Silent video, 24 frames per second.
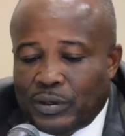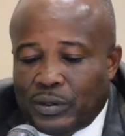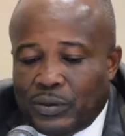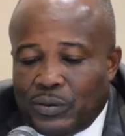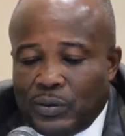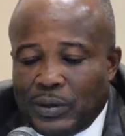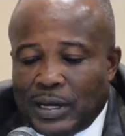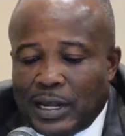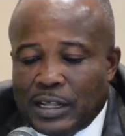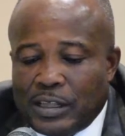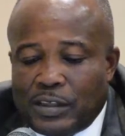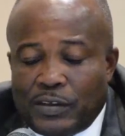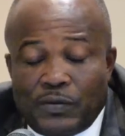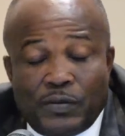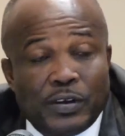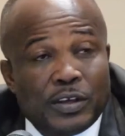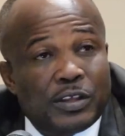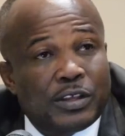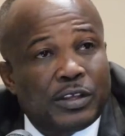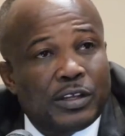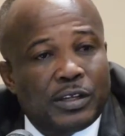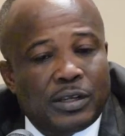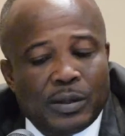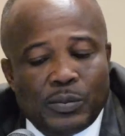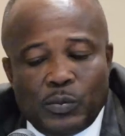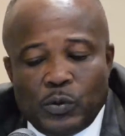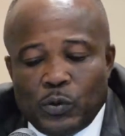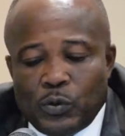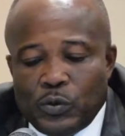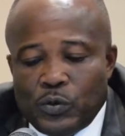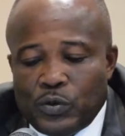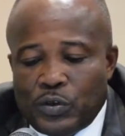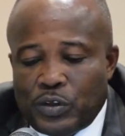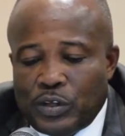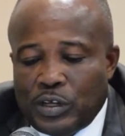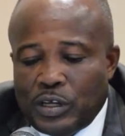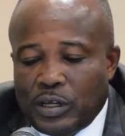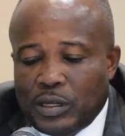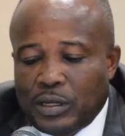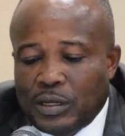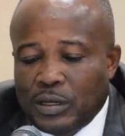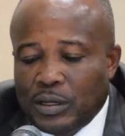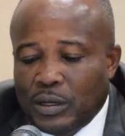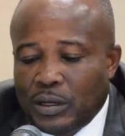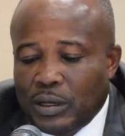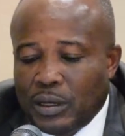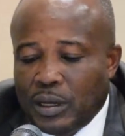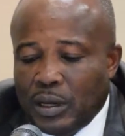de la diversité biologique
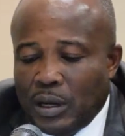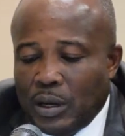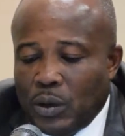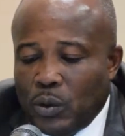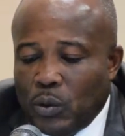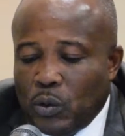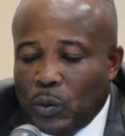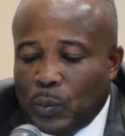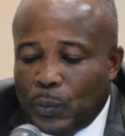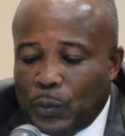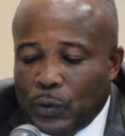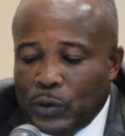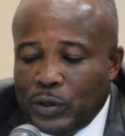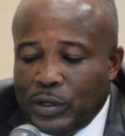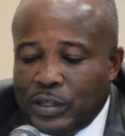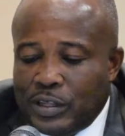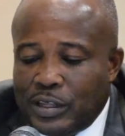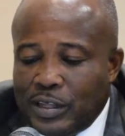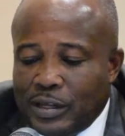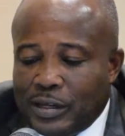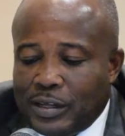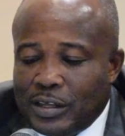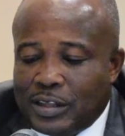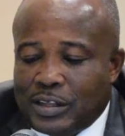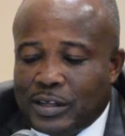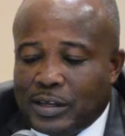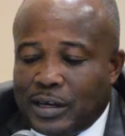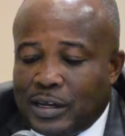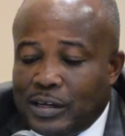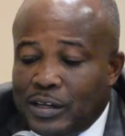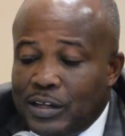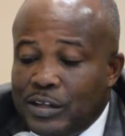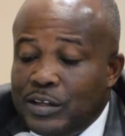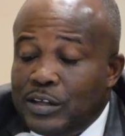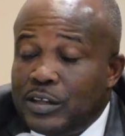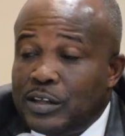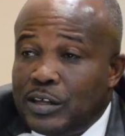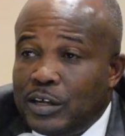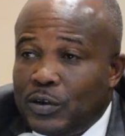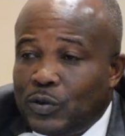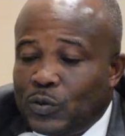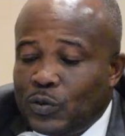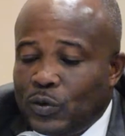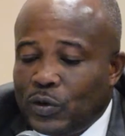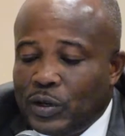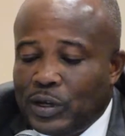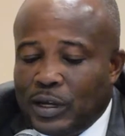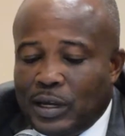aux politiques et stratégies
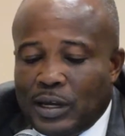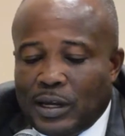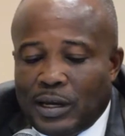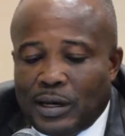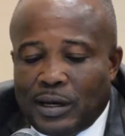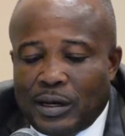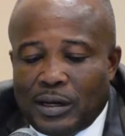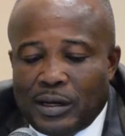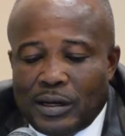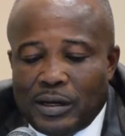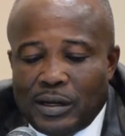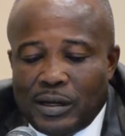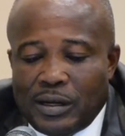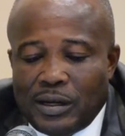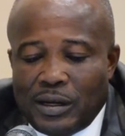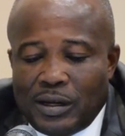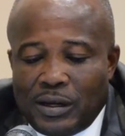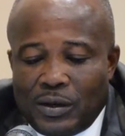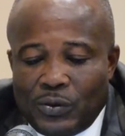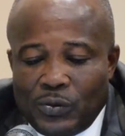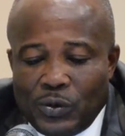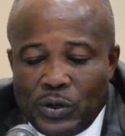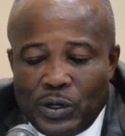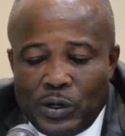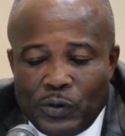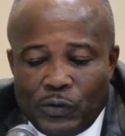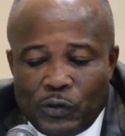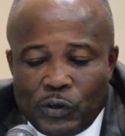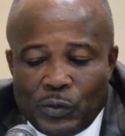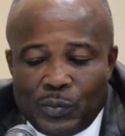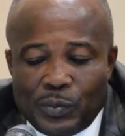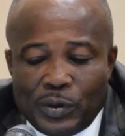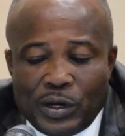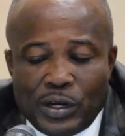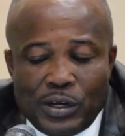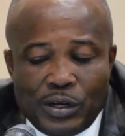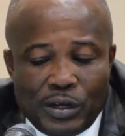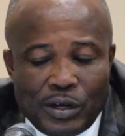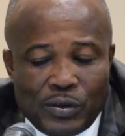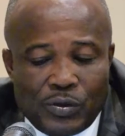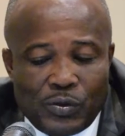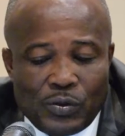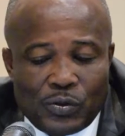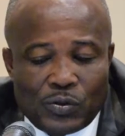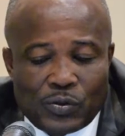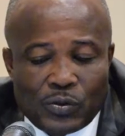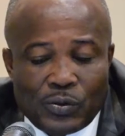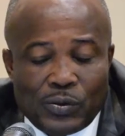sectorielles de développement et de
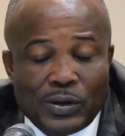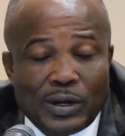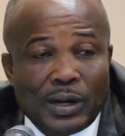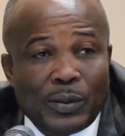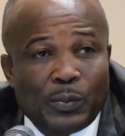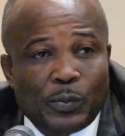réduction de la